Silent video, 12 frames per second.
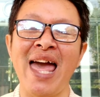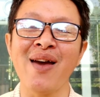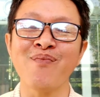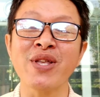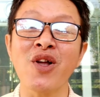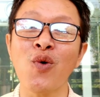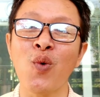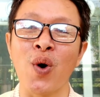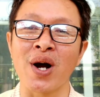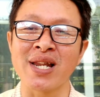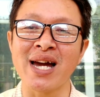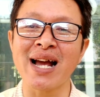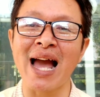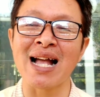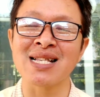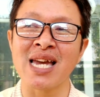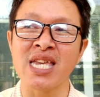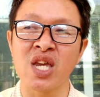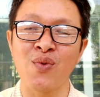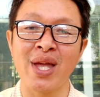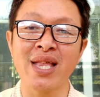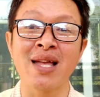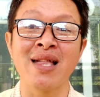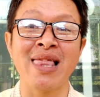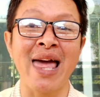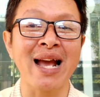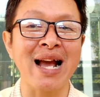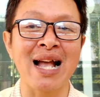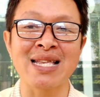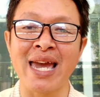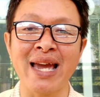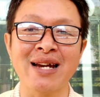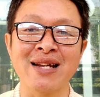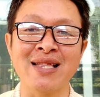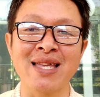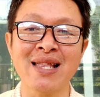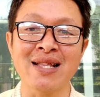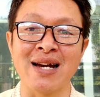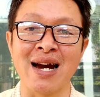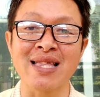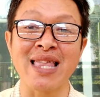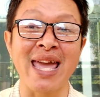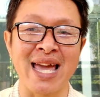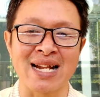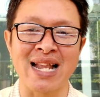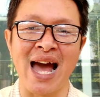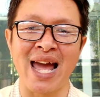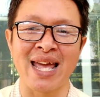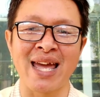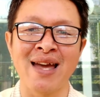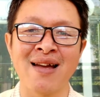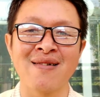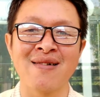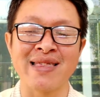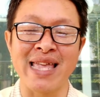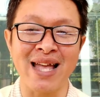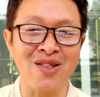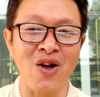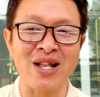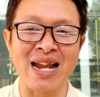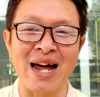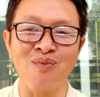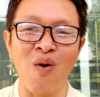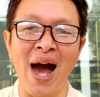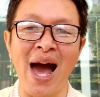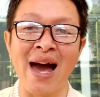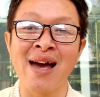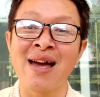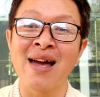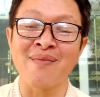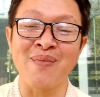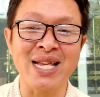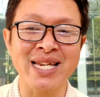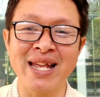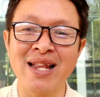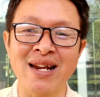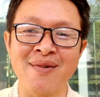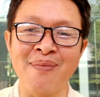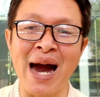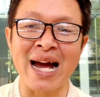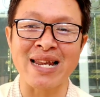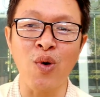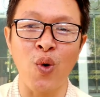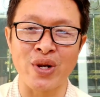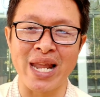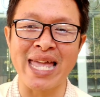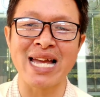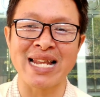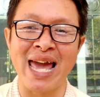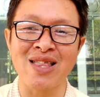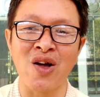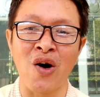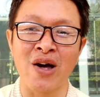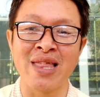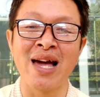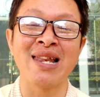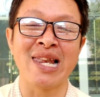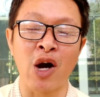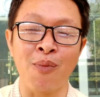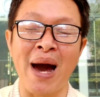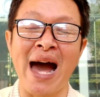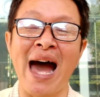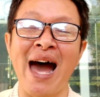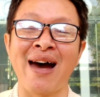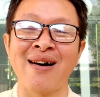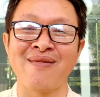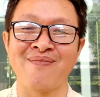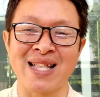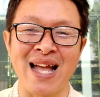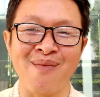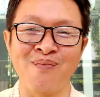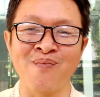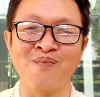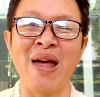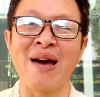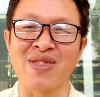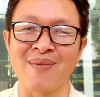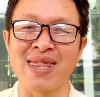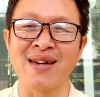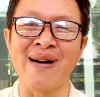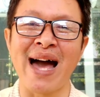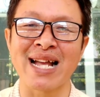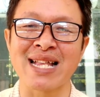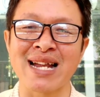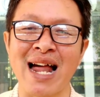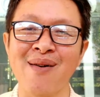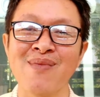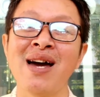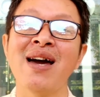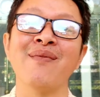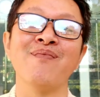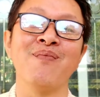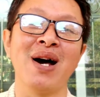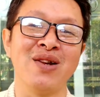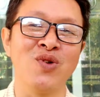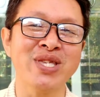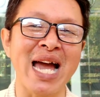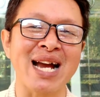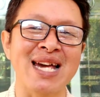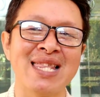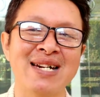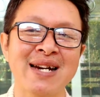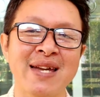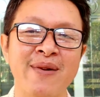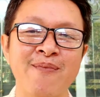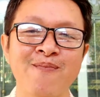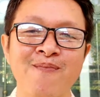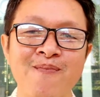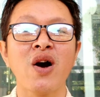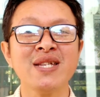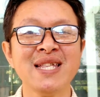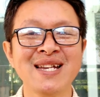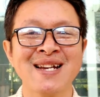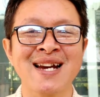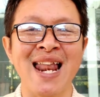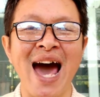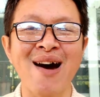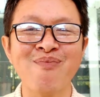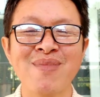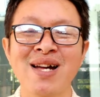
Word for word: และไม่ต้องห่วงเรื่องการใช้ชีวิตและการใช้เงินที่เหลือแต่อย่างใดแน่นอนครับว่าไม่ใช่เรื่องลำบากและโหดร้ายอย่างแน่นอนเราพามาทำแบบสบายๆกันครับมารู้จักกันเลยข้อที่ 1 ครับ